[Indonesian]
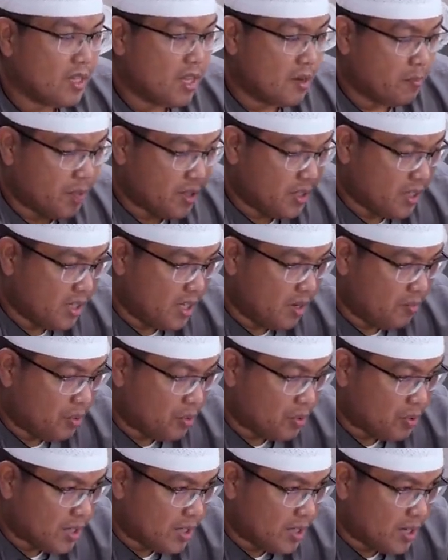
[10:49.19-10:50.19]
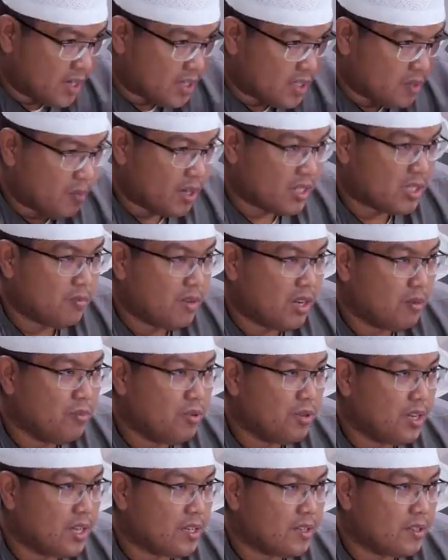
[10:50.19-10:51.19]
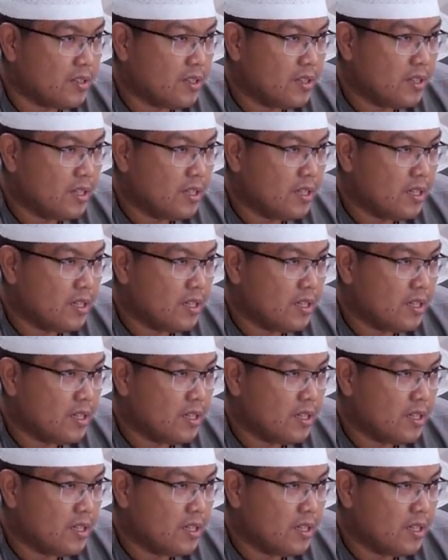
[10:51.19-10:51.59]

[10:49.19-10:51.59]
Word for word: Yang penting dia berusaha dengan semaksimal mungkin.